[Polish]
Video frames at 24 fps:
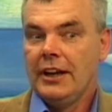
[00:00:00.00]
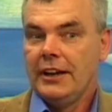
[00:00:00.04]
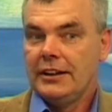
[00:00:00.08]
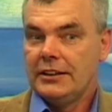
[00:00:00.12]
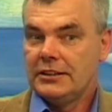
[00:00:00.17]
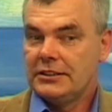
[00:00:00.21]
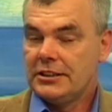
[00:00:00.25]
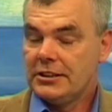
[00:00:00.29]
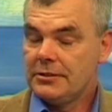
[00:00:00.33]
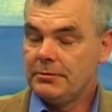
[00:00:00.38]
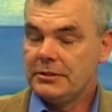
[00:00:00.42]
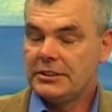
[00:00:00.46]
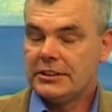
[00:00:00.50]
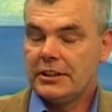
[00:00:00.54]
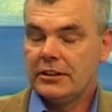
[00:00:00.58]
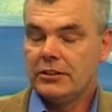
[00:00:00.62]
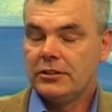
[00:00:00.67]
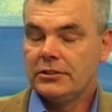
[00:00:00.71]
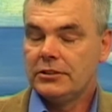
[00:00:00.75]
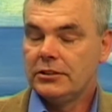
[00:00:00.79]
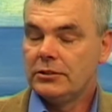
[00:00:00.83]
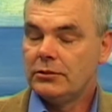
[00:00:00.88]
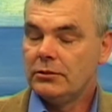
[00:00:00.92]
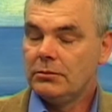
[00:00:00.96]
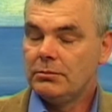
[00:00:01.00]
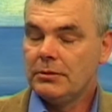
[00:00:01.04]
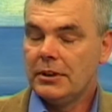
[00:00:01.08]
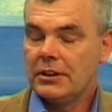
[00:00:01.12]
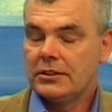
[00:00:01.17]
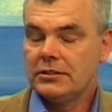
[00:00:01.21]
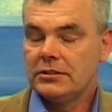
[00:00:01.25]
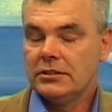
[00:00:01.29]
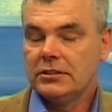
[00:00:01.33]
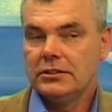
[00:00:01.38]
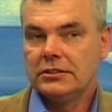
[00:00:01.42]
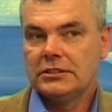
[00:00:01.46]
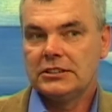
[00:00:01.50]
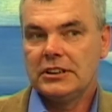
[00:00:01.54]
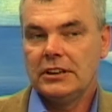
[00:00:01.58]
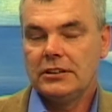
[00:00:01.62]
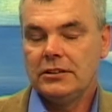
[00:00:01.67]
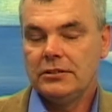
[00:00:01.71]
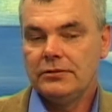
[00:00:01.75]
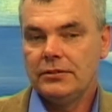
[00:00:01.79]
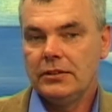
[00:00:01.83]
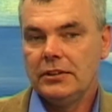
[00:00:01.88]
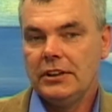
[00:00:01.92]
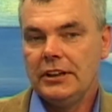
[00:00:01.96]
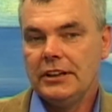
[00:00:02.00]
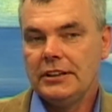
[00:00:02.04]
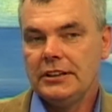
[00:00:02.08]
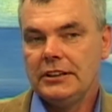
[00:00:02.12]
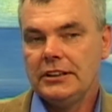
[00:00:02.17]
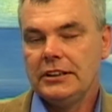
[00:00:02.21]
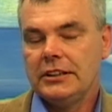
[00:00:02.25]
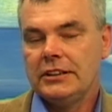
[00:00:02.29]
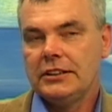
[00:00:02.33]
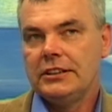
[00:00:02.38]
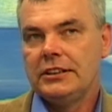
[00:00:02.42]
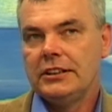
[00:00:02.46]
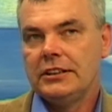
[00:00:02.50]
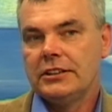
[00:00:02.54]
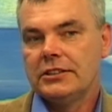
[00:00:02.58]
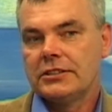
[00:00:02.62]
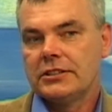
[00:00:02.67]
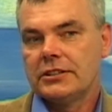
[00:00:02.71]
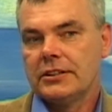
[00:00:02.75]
Jesteśmy z tego tytułu bardzo zadowoleni, gdyż